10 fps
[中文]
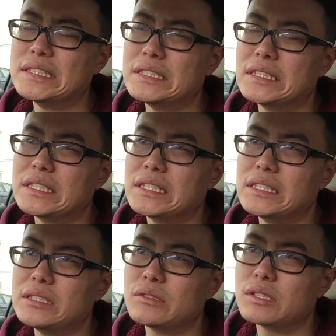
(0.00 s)
你可
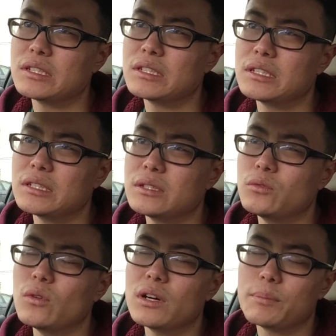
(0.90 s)
以就是
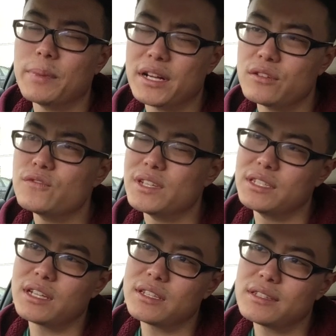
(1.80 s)
和我本人
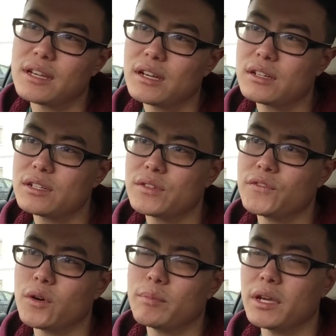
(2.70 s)
分享一下，是
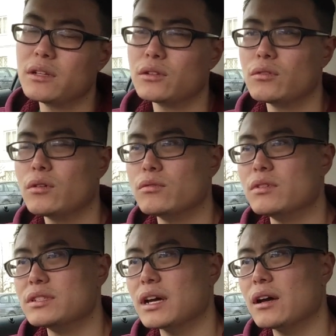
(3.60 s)
否别的东欧
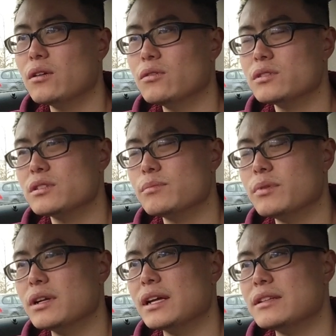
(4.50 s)
国家或者是
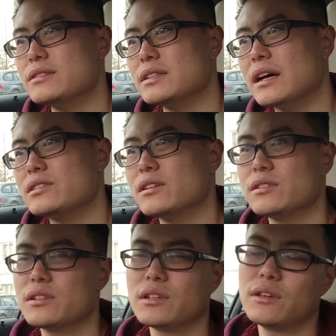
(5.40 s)
波兰的其他
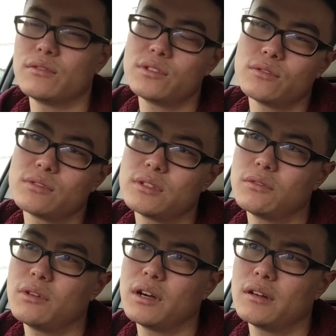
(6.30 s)
城市也有这种情
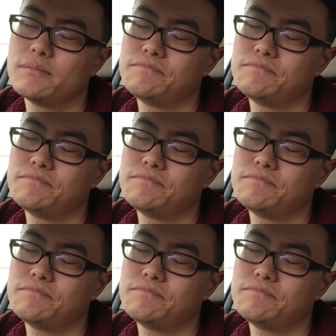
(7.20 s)
况。